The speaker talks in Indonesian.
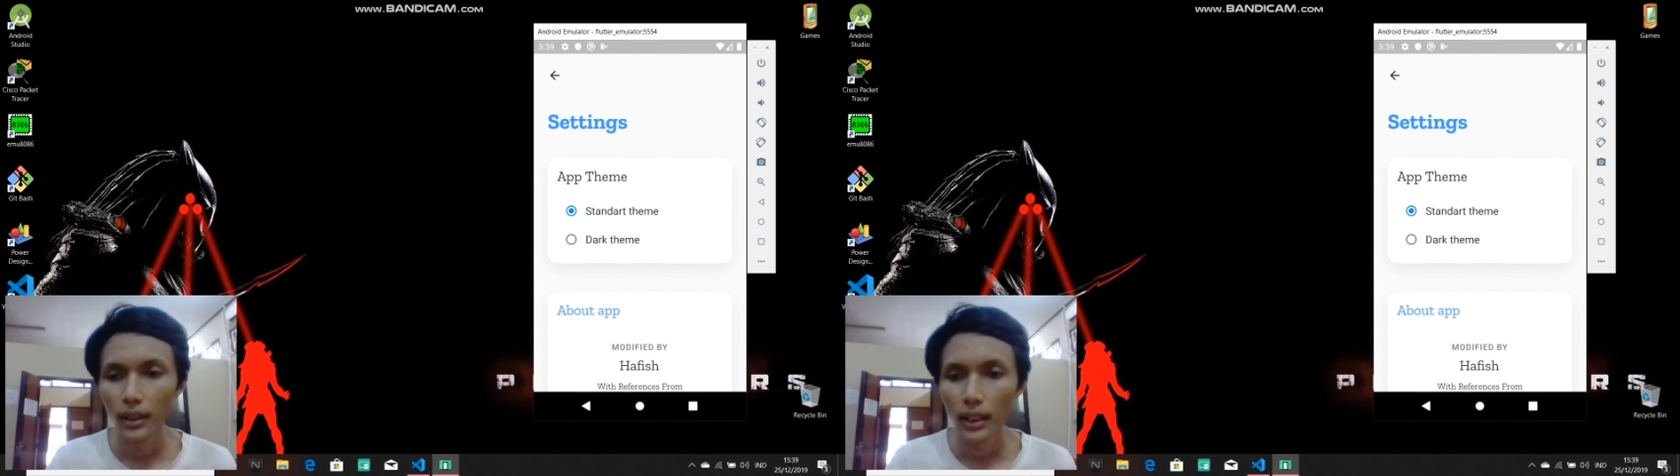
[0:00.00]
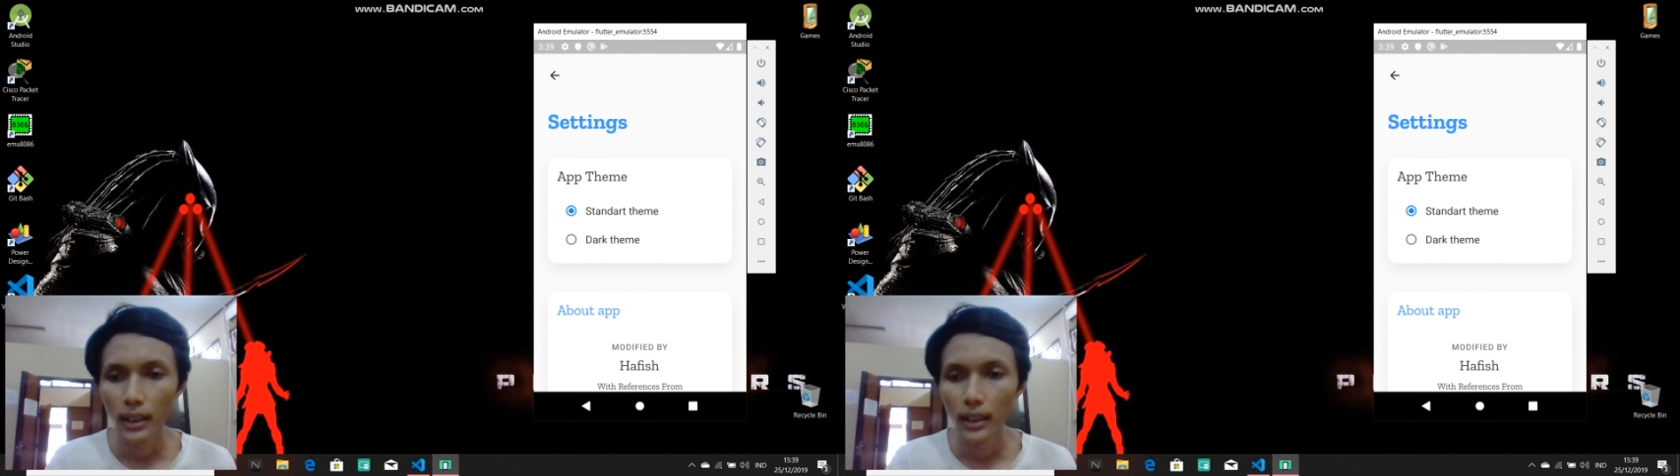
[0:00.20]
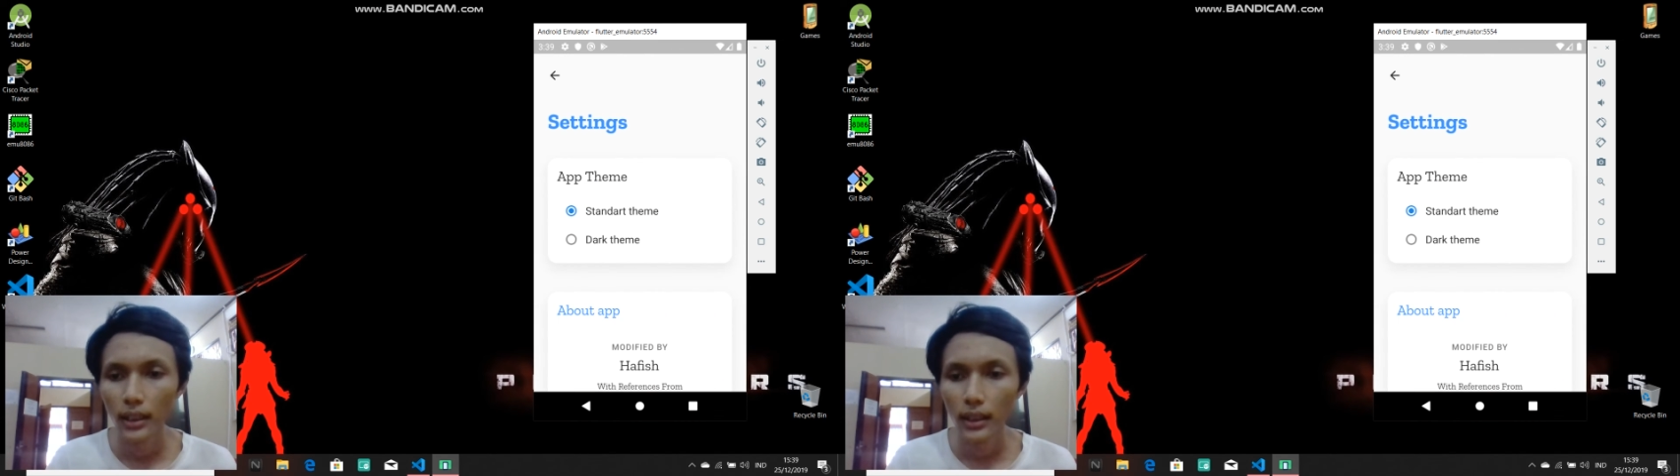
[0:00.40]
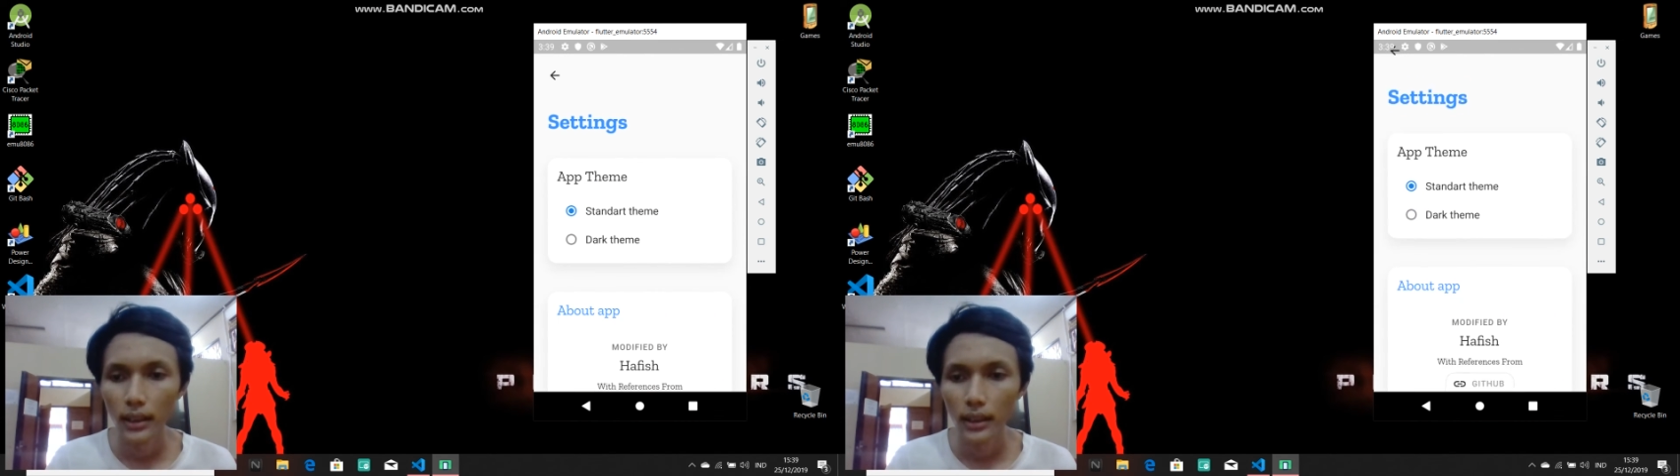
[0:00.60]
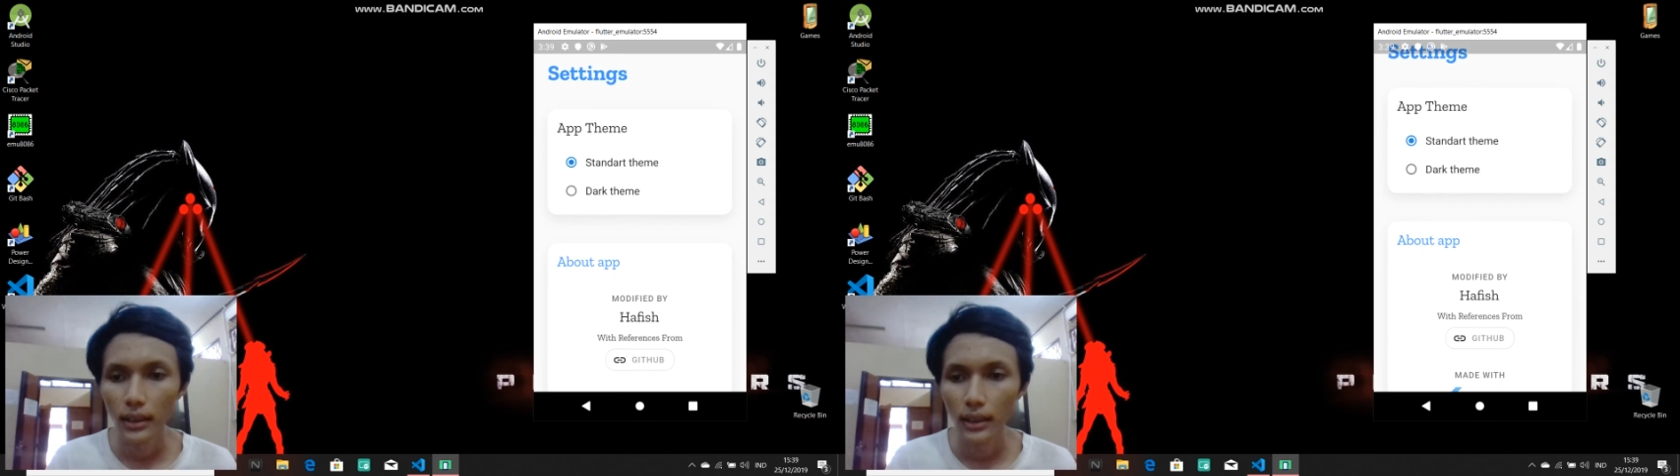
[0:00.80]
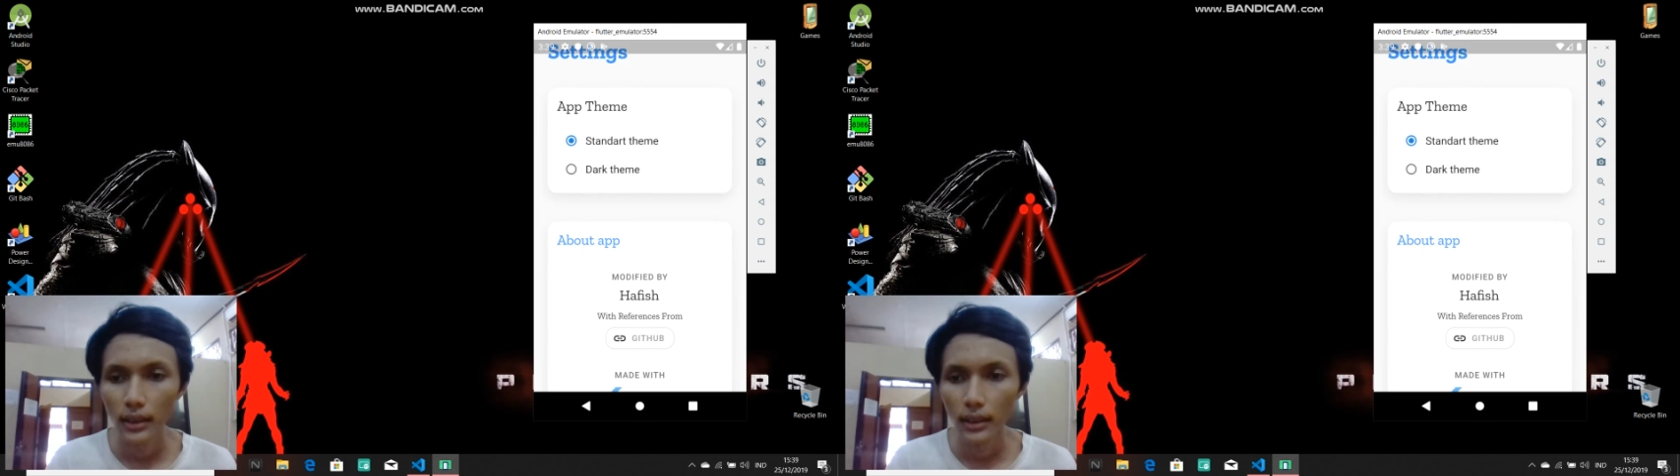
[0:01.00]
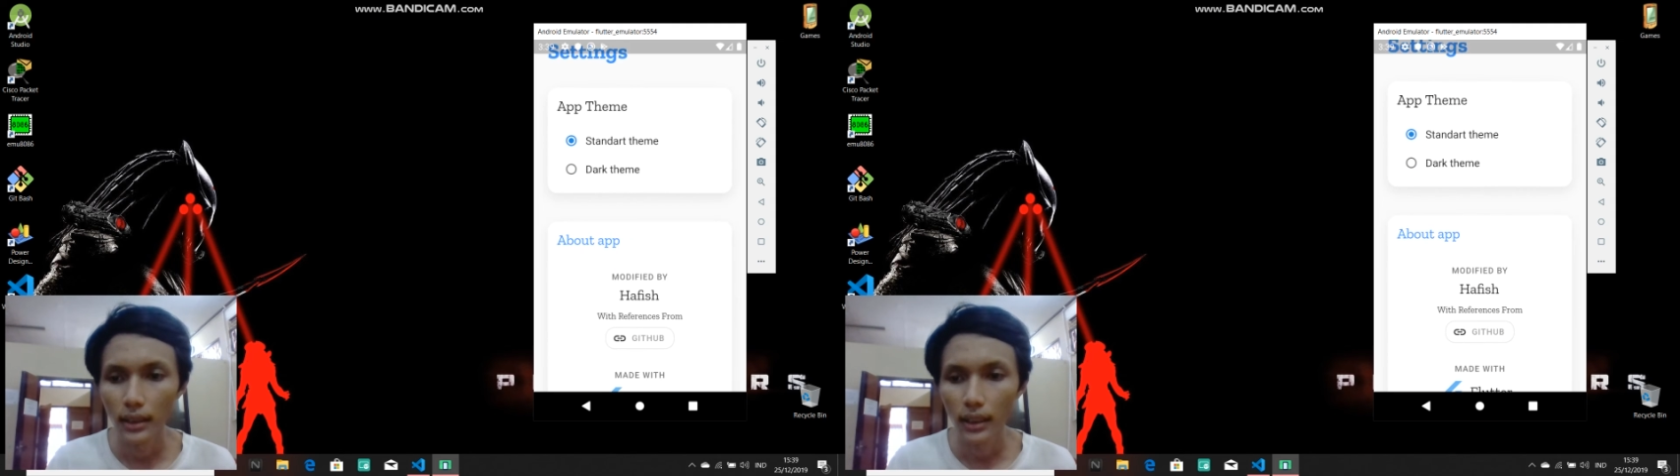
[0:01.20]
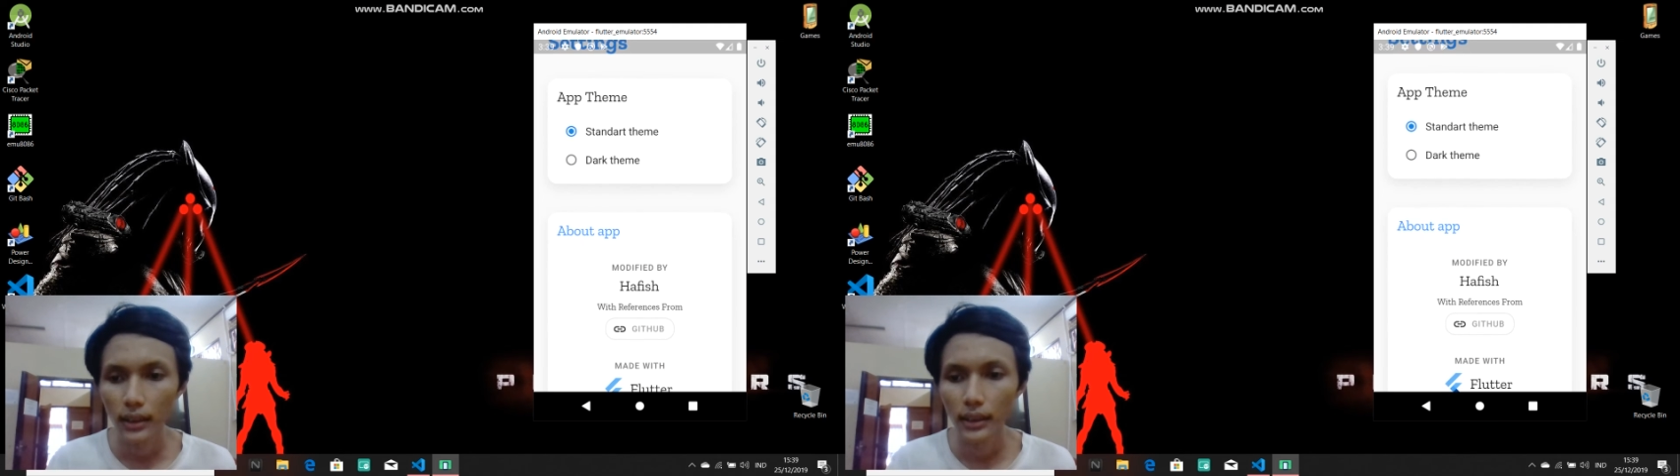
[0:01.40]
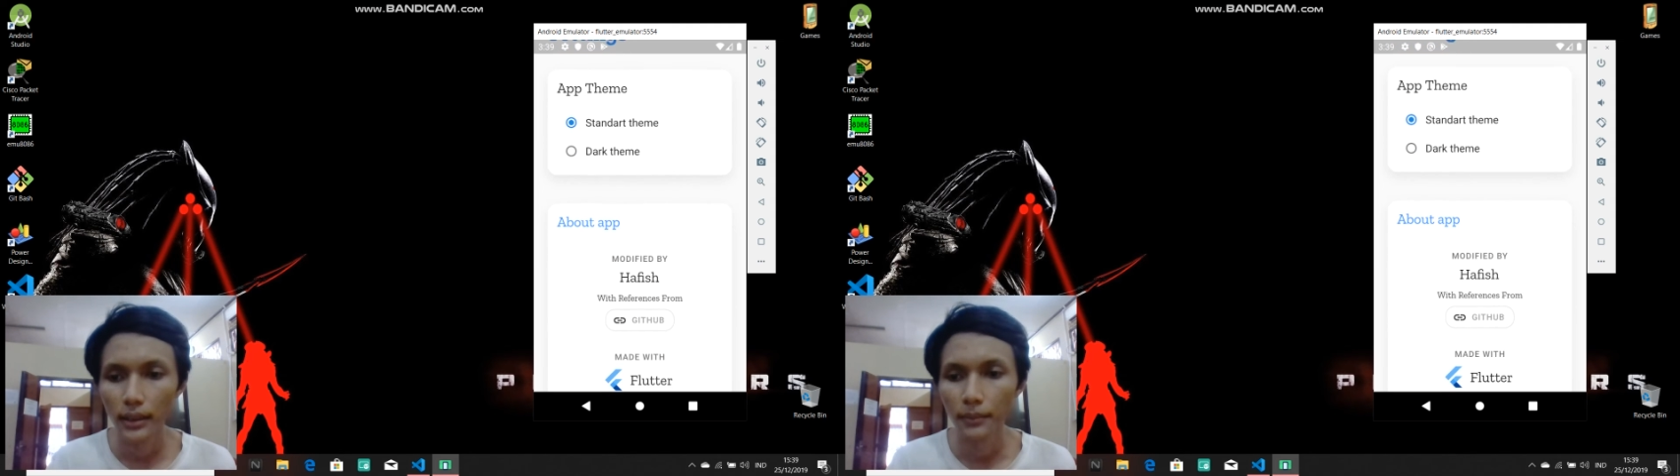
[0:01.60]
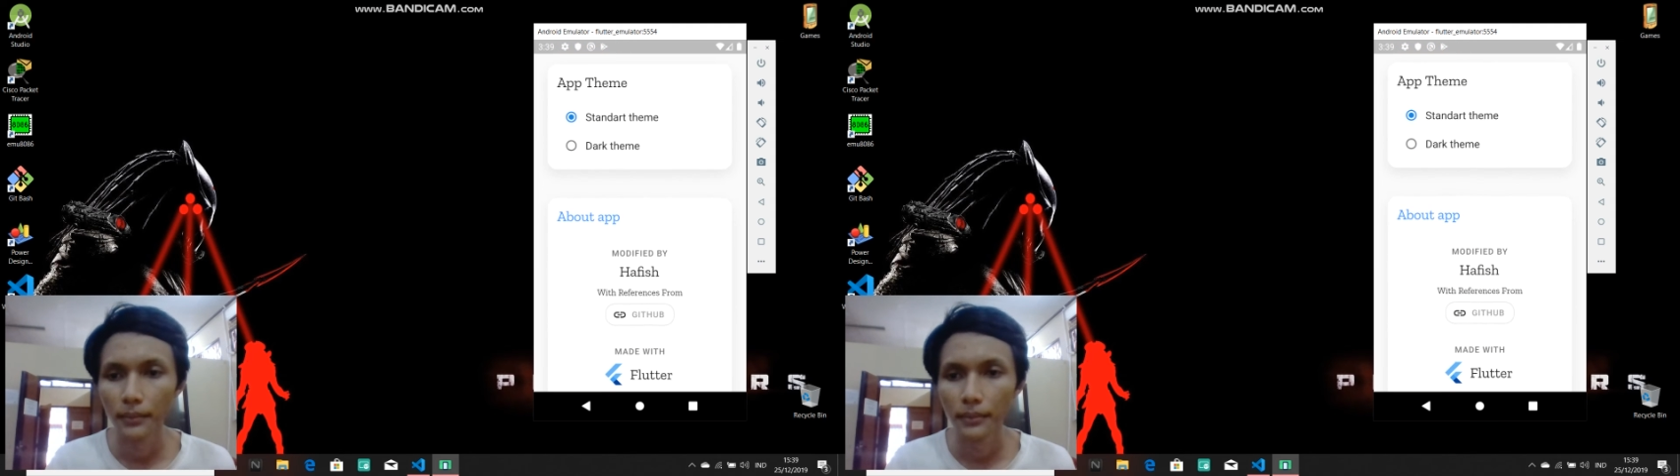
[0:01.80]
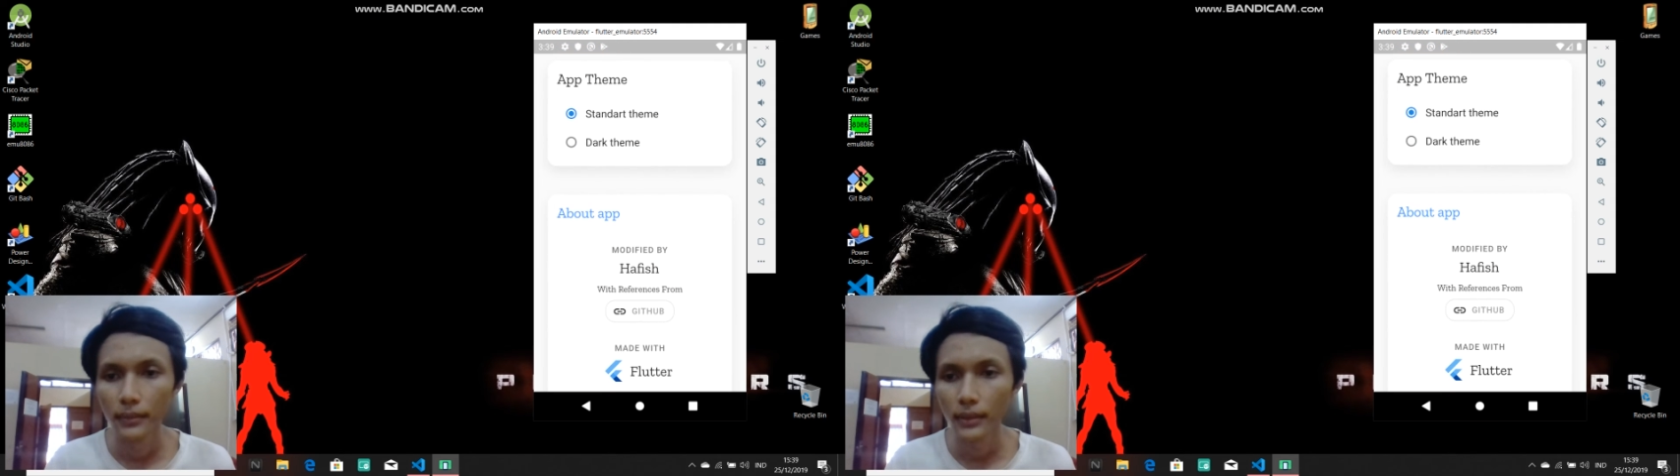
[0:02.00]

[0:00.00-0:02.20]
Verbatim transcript: ada dark theme.